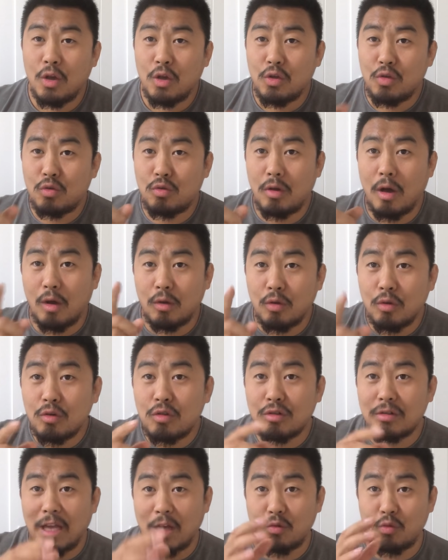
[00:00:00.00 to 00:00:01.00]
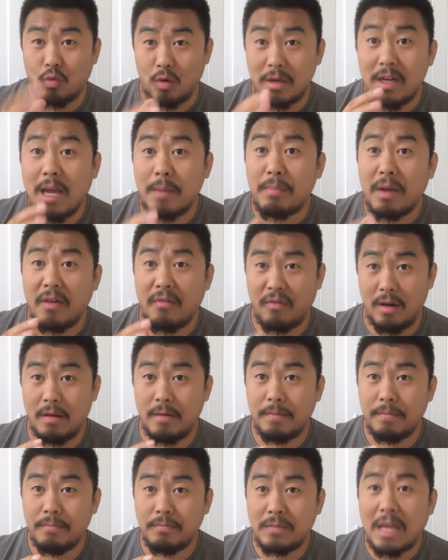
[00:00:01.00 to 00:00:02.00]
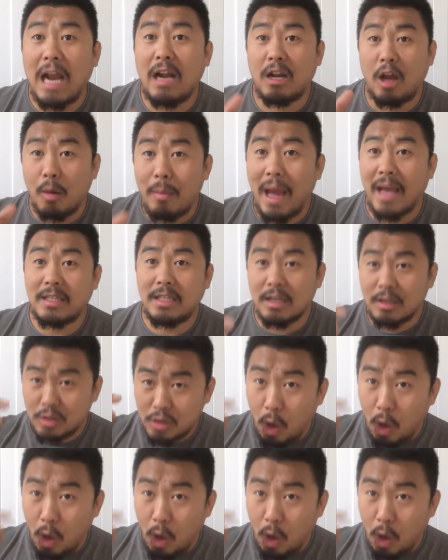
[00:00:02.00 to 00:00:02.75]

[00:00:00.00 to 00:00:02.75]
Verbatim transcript: 徐晓东是在国内被封，但是老百姓